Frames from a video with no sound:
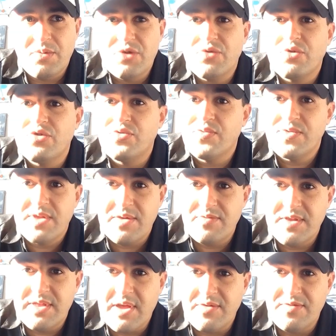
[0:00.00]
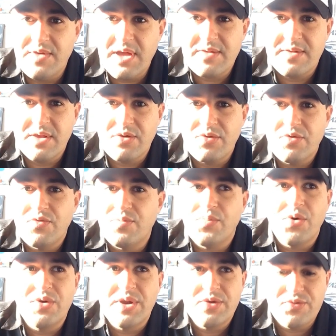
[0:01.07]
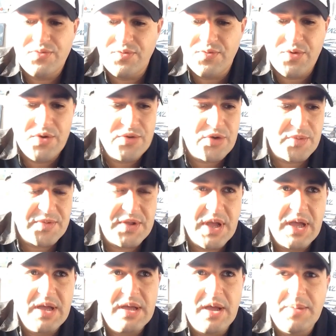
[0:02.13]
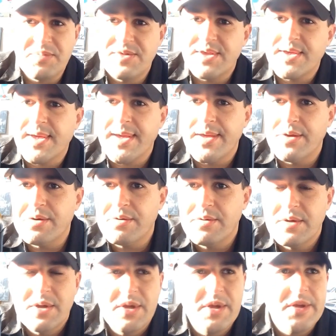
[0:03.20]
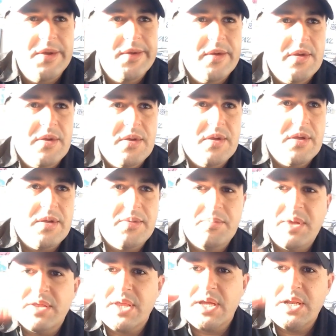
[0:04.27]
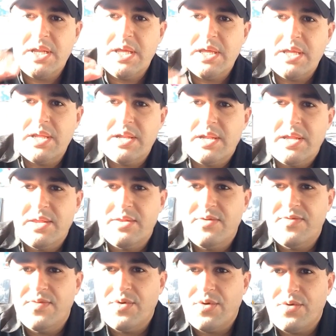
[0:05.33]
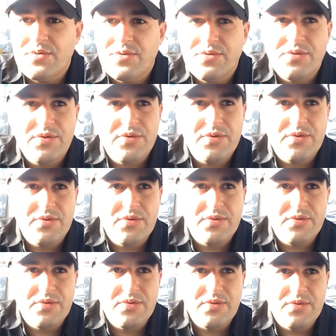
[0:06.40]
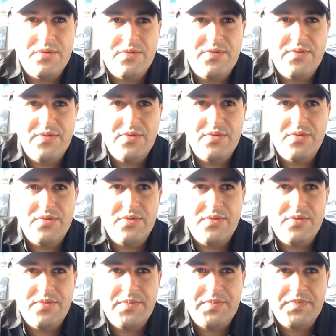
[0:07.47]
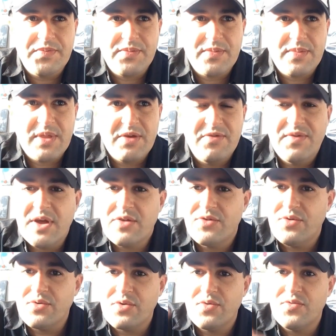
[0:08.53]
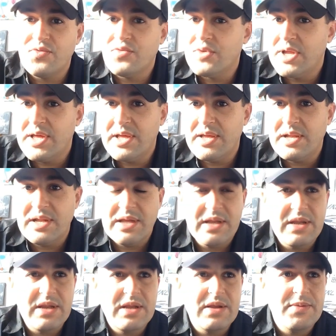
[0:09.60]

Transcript: ce que je vous invite à faire, c'est que vous prenez une feuille comme ça, un petit crayon, mettre les, les différentes euh, versions que vous voulez, les,